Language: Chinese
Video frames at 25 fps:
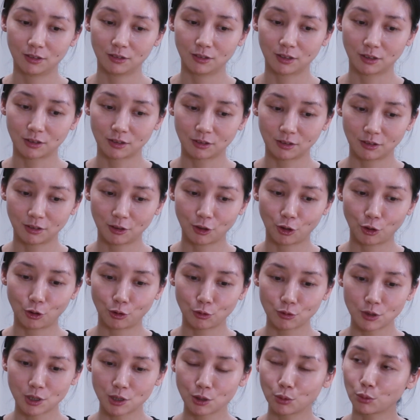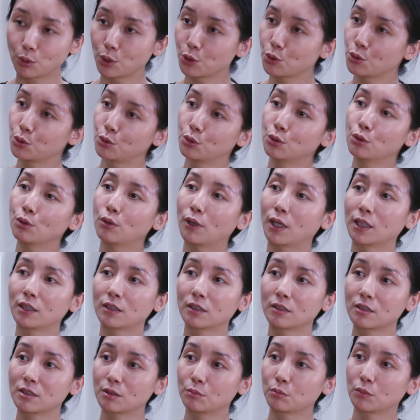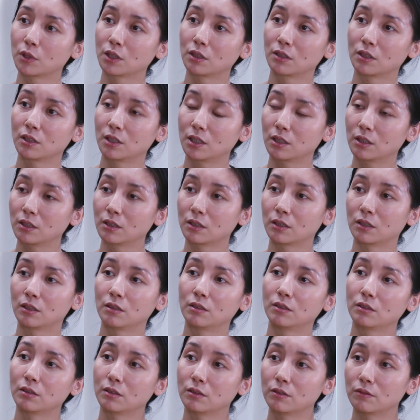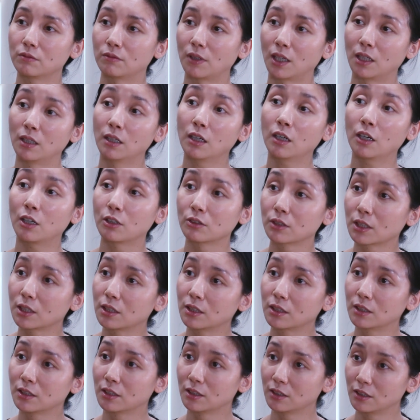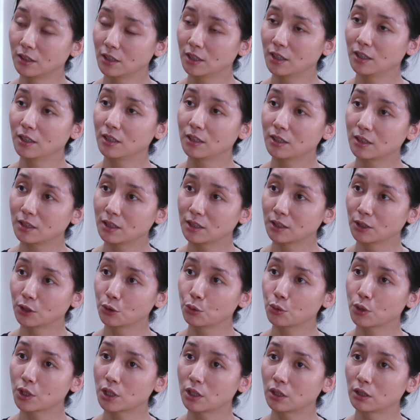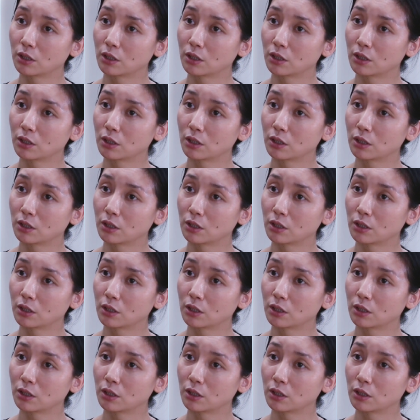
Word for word: 能够自我循环的这么的一个完好的一个一个过